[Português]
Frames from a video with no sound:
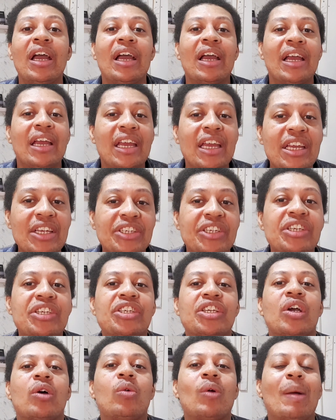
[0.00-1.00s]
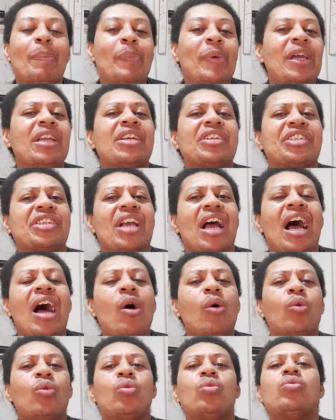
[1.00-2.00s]
Esses são apenas
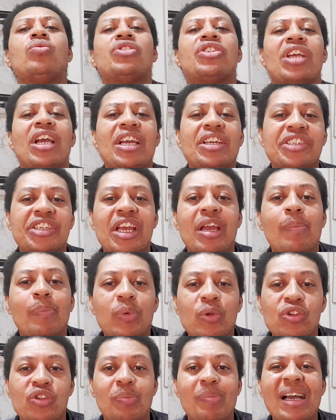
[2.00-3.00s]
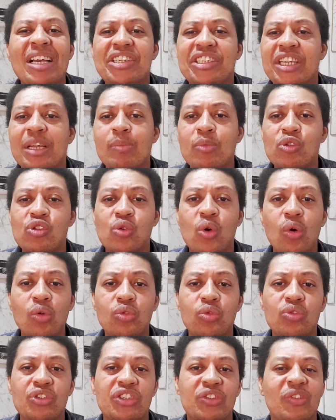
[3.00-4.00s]
alguns exemplos, mas temos
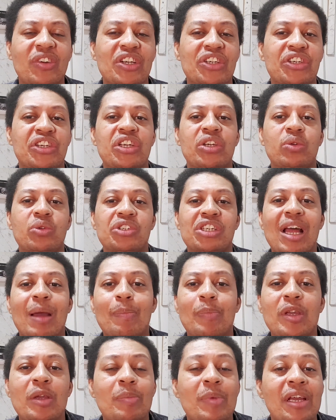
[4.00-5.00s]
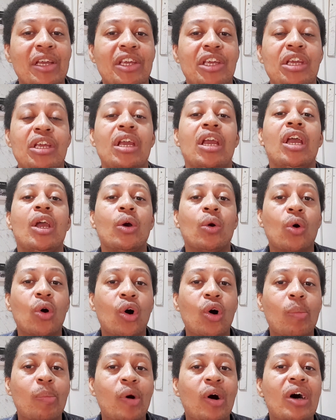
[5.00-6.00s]
outros versículos na Bíblia que
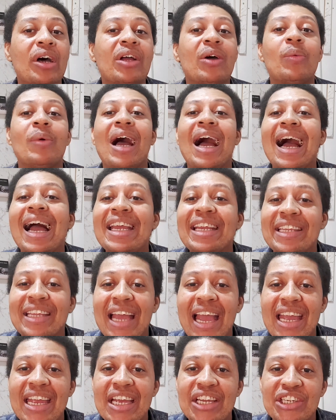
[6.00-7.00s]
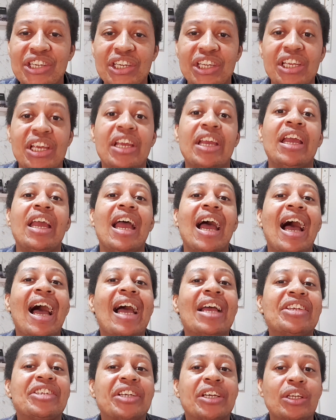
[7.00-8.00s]
corroboram a ideia de que
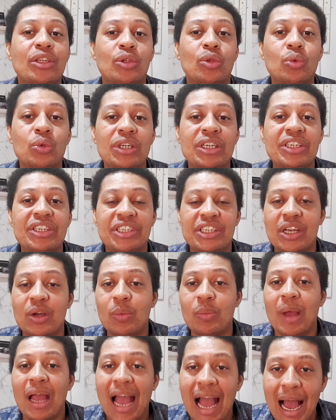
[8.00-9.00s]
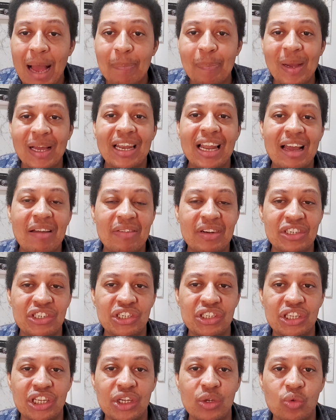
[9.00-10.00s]
as Escrituras são a palavra de
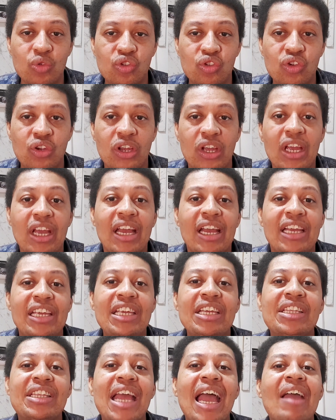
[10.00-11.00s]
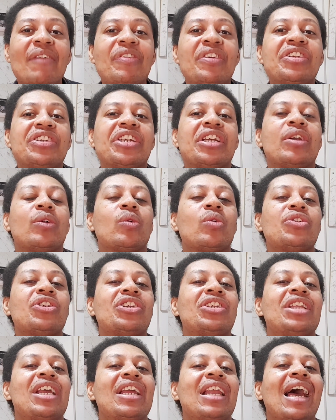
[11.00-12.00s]
Deus e devem ser
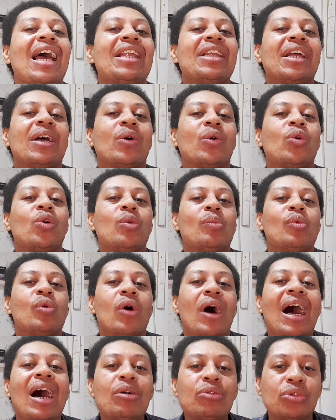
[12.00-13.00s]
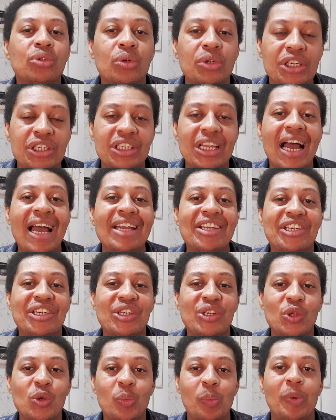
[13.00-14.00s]
consideradas como autoridade
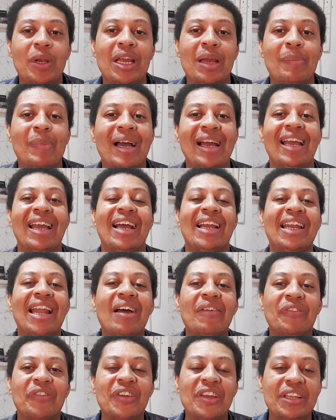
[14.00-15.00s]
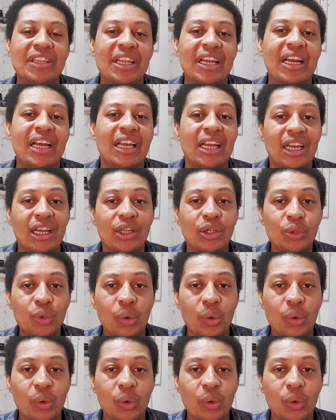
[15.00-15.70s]
suprema na vida do